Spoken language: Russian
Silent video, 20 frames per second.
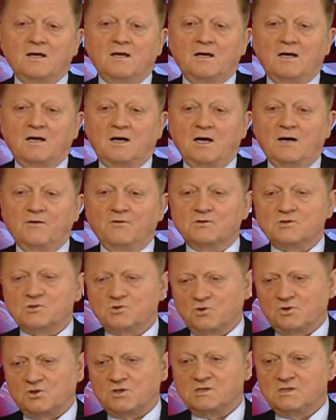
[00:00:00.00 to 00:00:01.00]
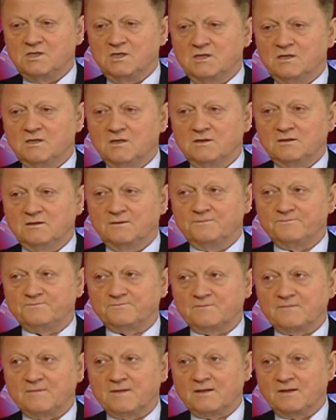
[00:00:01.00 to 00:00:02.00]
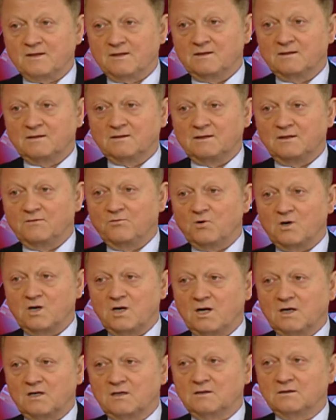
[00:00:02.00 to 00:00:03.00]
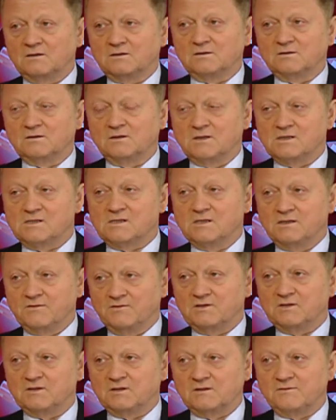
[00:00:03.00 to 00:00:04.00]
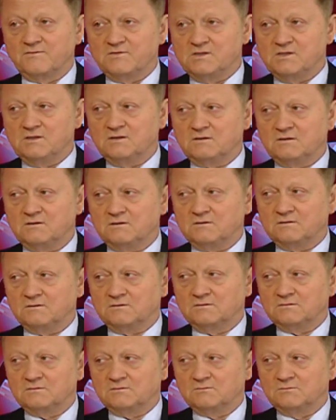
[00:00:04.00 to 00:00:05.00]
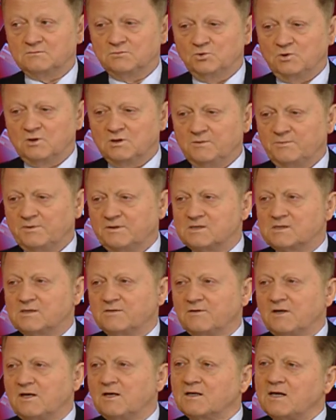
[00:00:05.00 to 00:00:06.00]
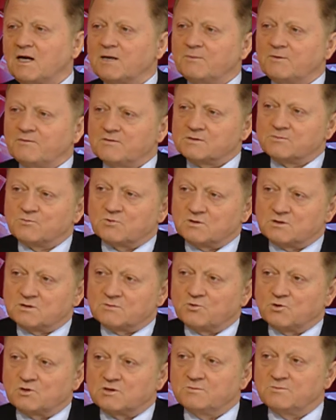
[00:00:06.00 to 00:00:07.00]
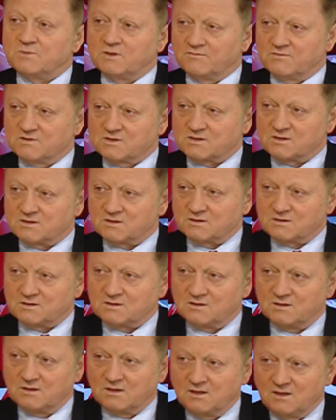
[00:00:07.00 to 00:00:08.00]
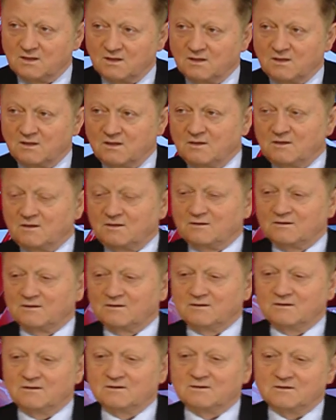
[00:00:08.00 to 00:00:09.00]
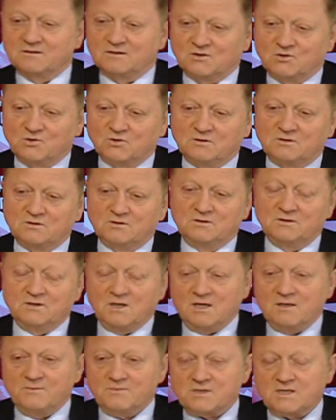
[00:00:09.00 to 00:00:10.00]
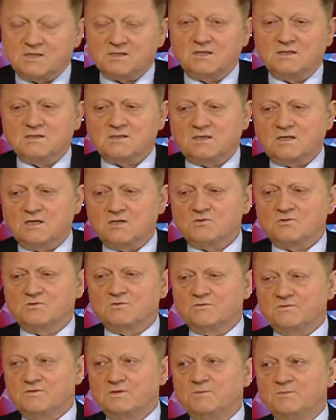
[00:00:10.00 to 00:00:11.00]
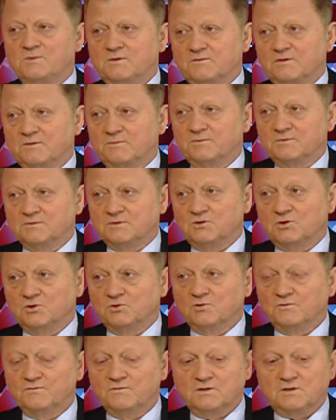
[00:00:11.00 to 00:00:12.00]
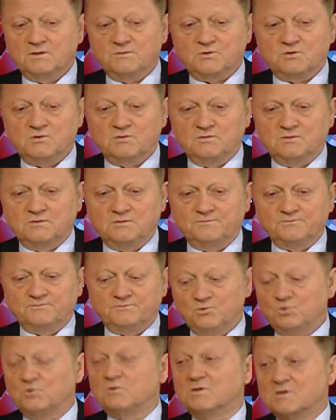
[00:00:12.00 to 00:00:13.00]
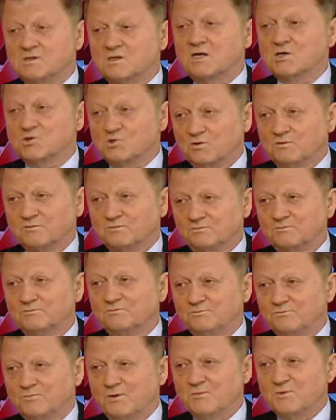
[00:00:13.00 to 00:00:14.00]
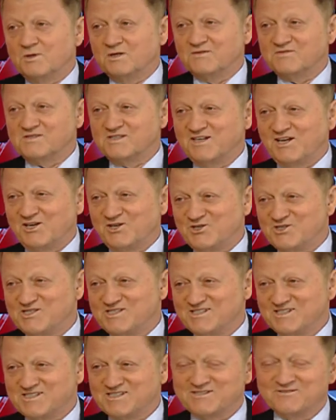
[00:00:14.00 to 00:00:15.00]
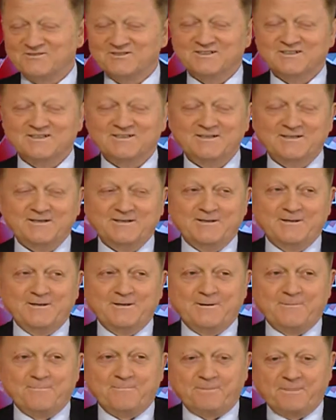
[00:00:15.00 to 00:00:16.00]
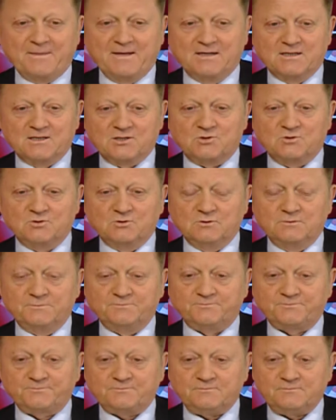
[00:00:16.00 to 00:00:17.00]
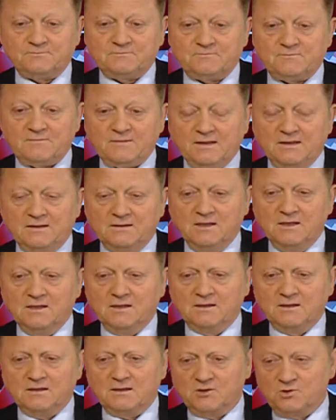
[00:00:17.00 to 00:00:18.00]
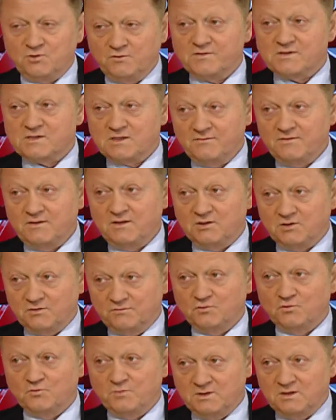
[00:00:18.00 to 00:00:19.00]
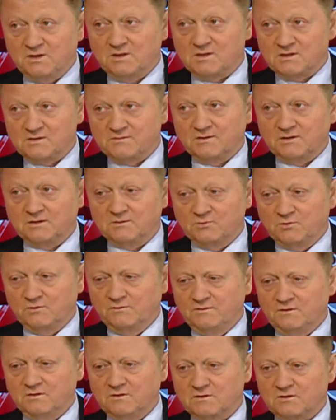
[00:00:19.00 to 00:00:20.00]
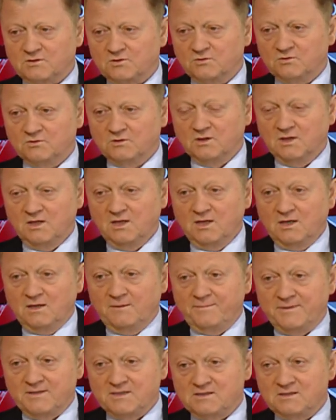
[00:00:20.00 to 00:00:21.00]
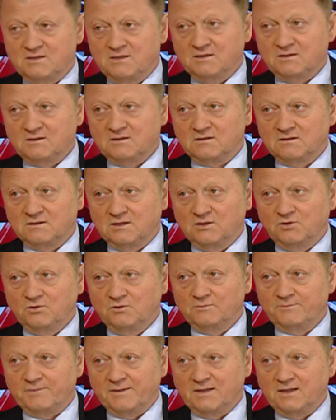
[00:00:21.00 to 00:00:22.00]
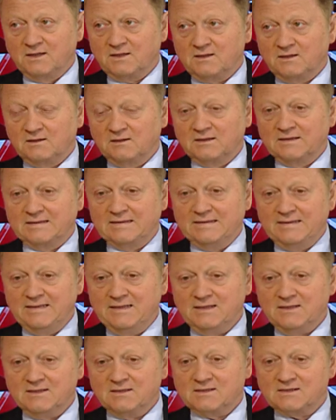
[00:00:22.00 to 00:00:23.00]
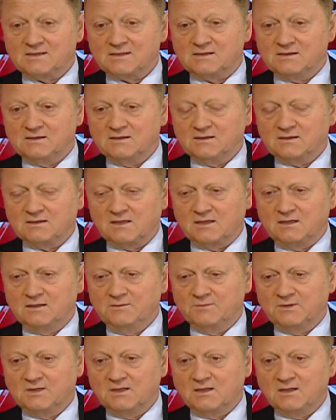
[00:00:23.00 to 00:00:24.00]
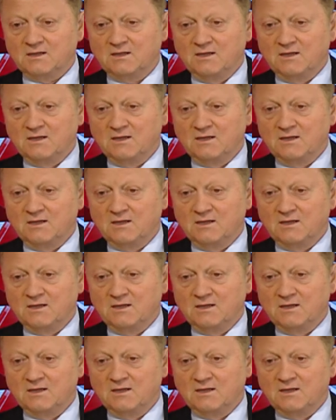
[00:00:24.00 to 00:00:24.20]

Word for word: А вот с точки зрения того, как э, оценивать этот визит, э, ну, они предоставляли как бы возможность больше мне высказаться. Э, значит, я им сказал сразу, всем еврочиновникам, что, ну, не сразу, а по мере встреч, естественно, да, что я хочу вас заверить, и вы убедитесь в этом и увидите, что президент Дадон приехал не с каким-то